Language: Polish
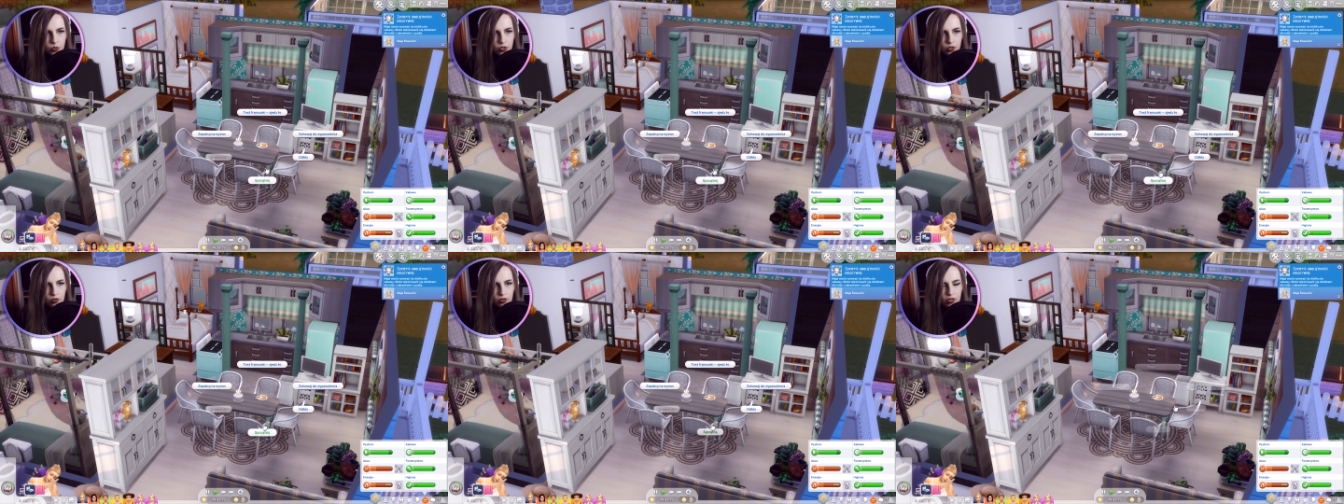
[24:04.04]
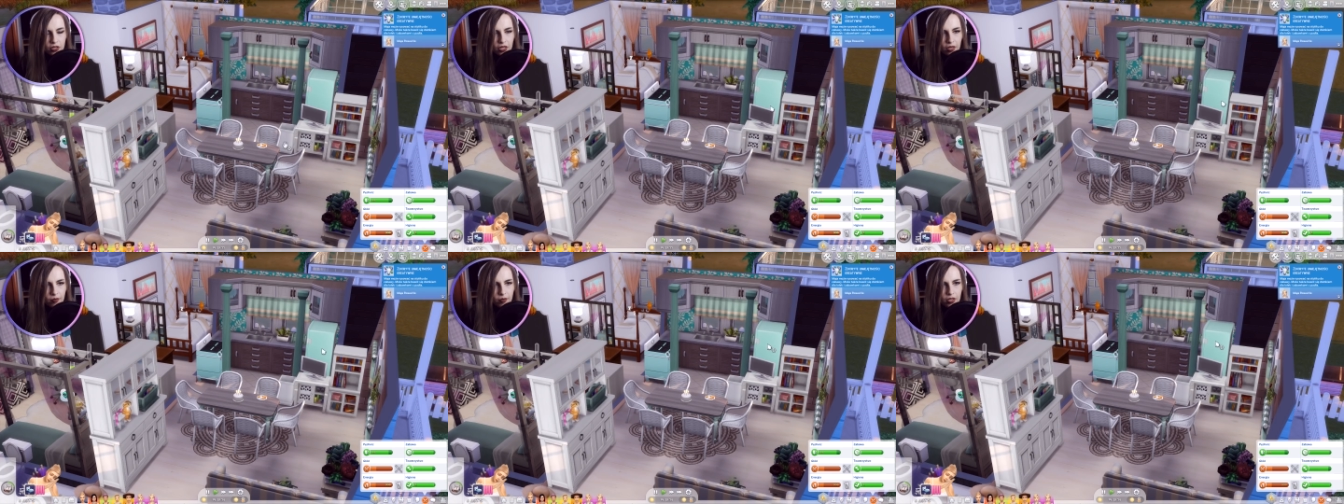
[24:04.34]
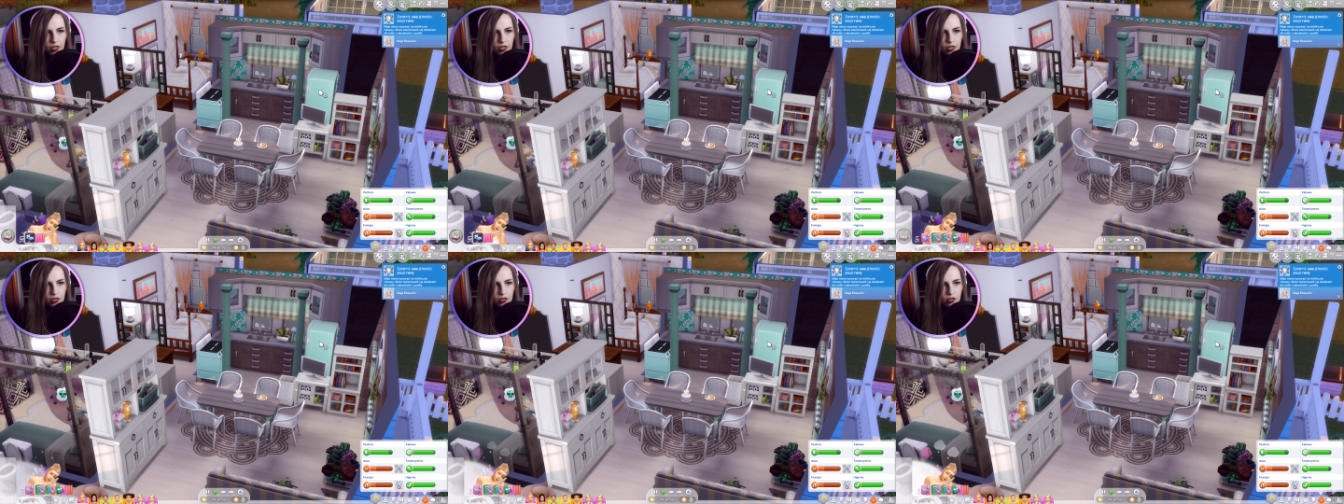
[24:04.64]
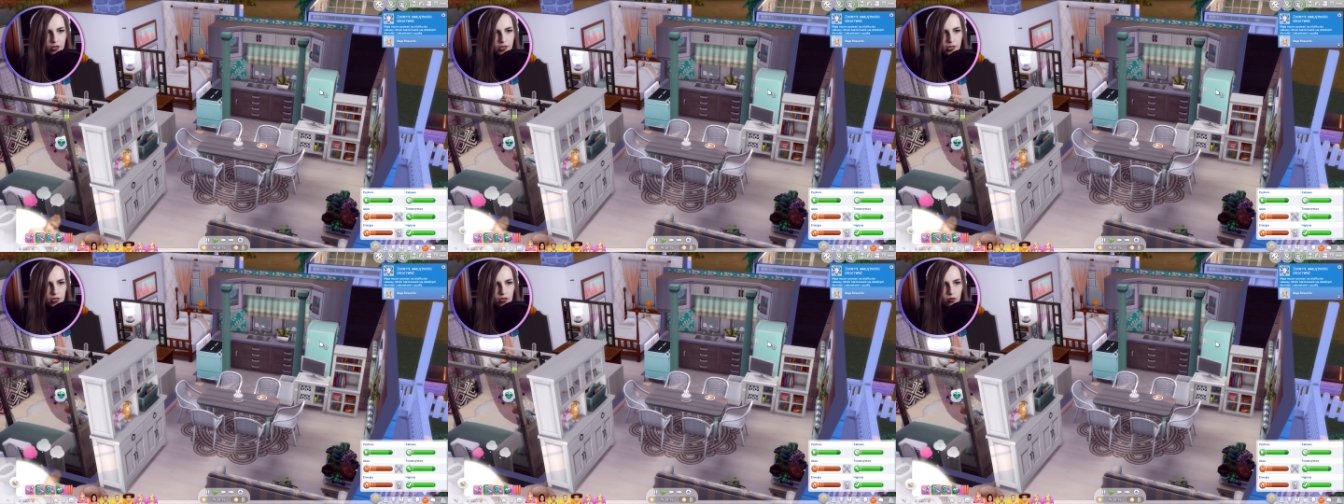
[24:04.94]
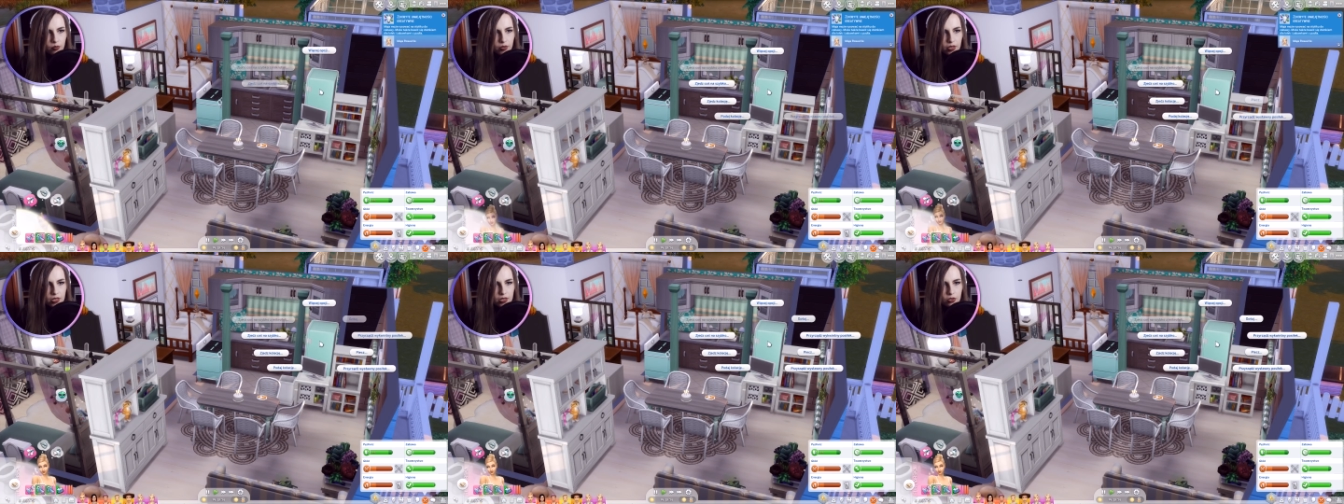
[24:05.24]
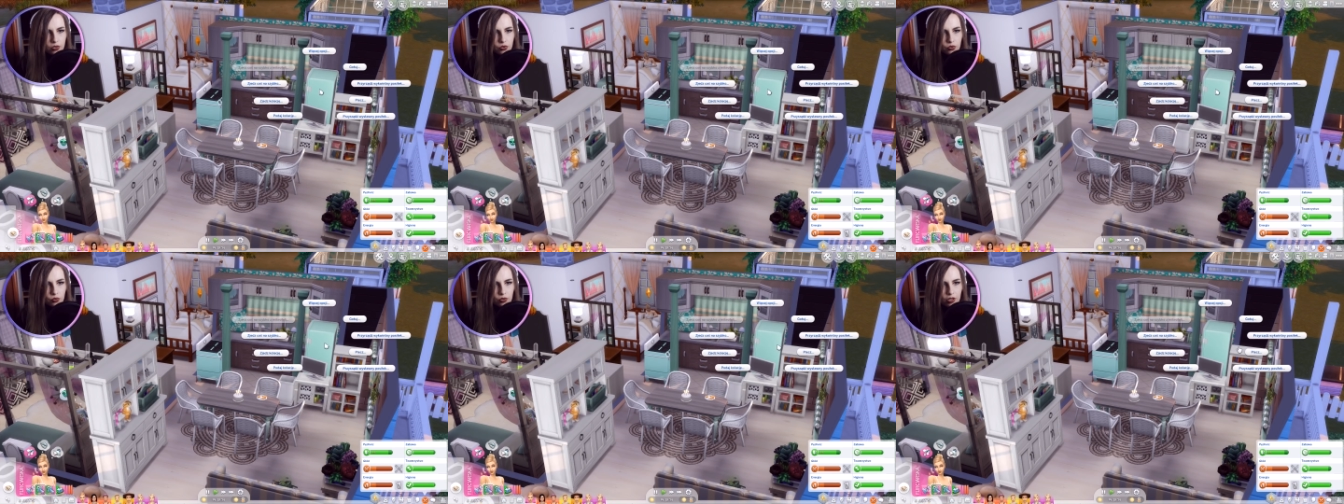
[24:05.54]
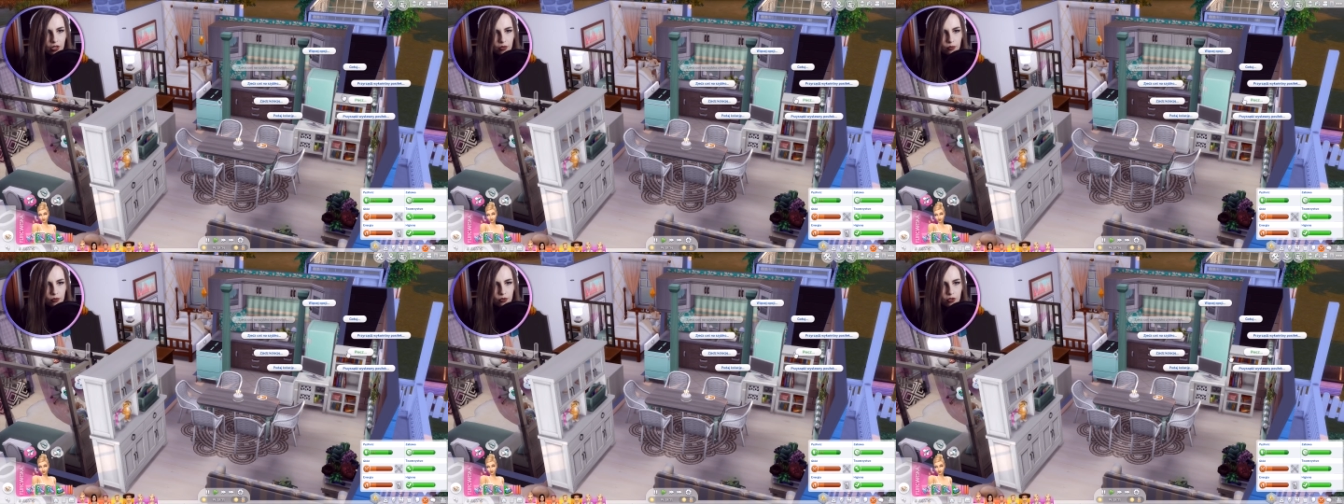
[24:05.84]
To sprzątniemy i ty sobie coś
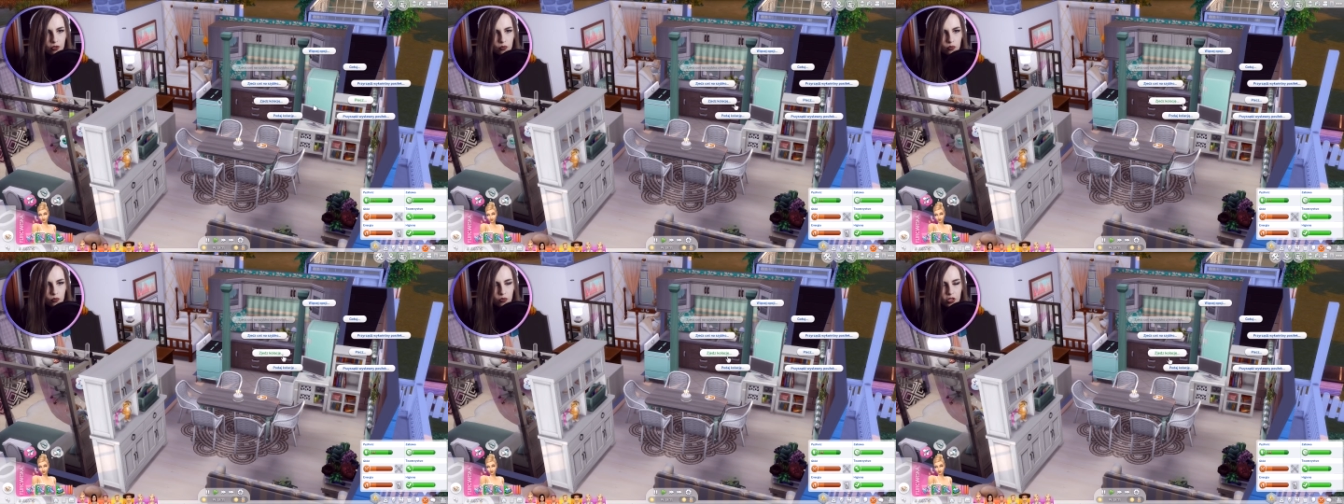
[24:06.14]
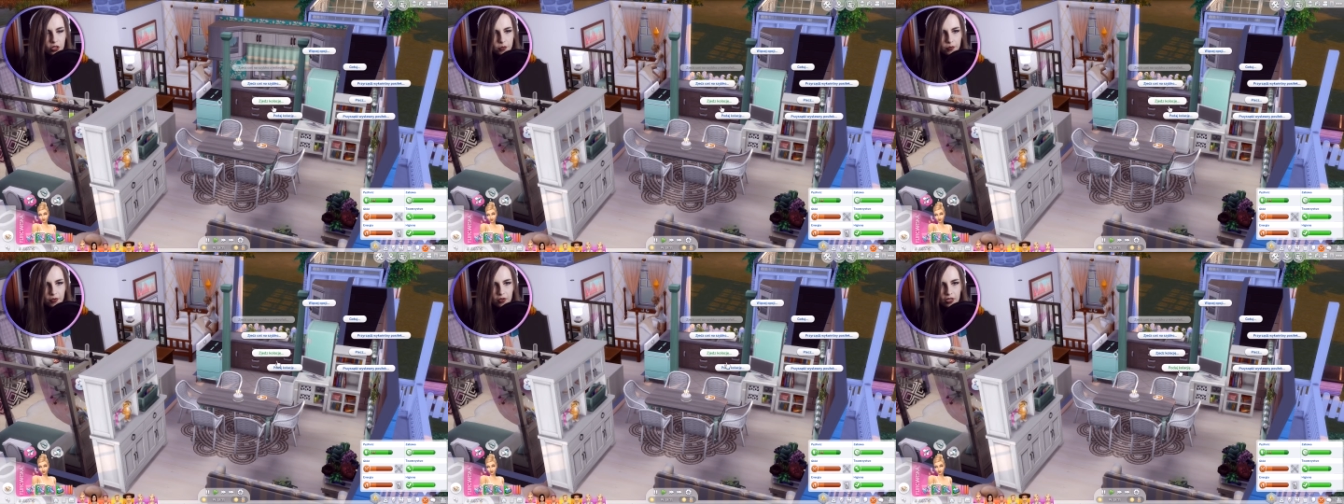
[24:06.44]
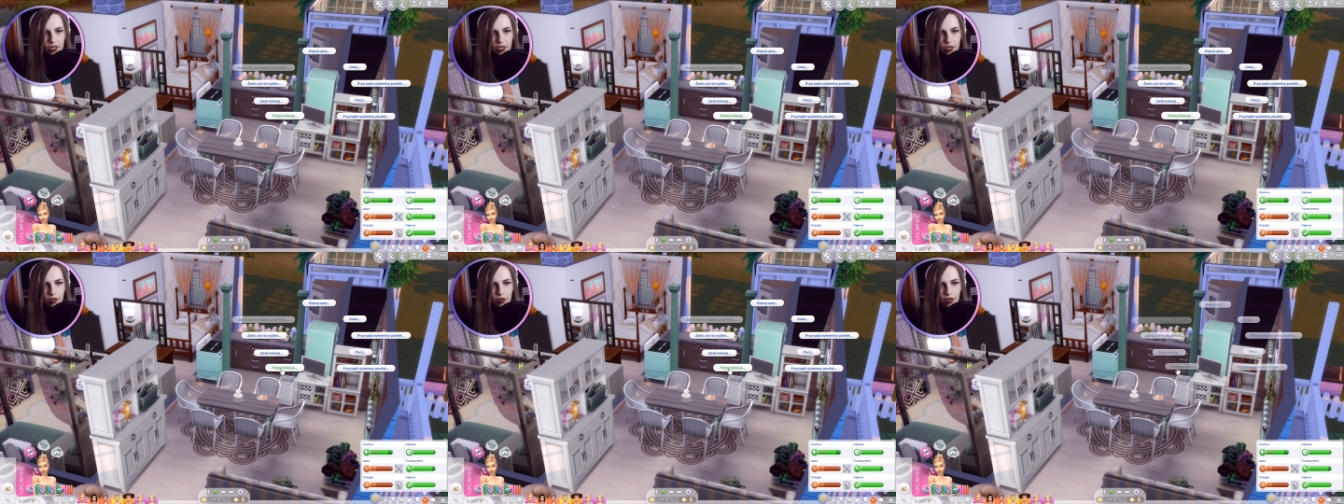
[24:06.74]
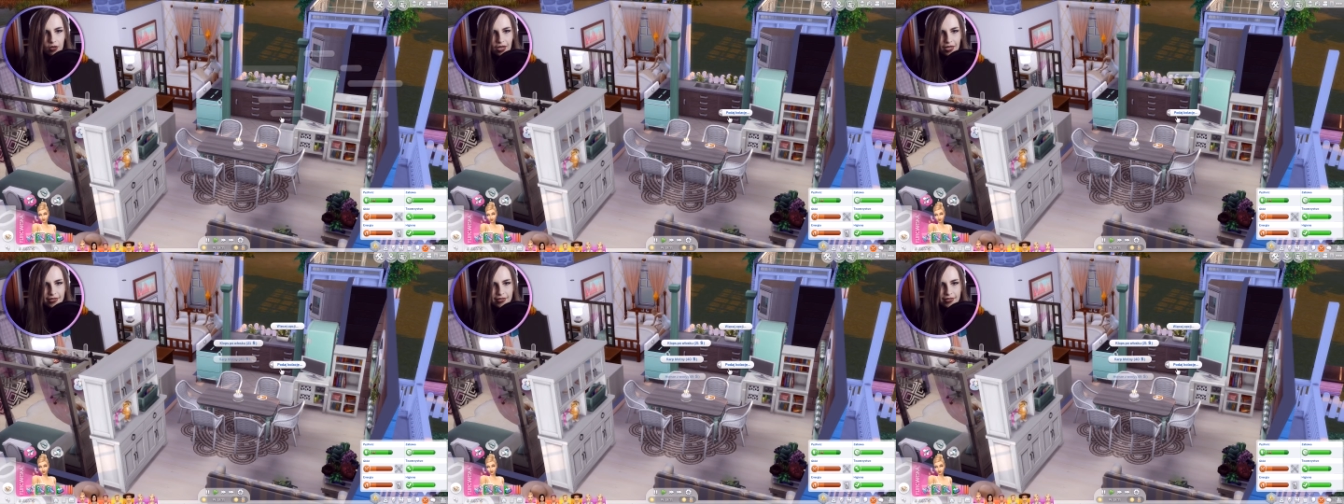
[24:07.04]
tutaj ugotujesz. Podaj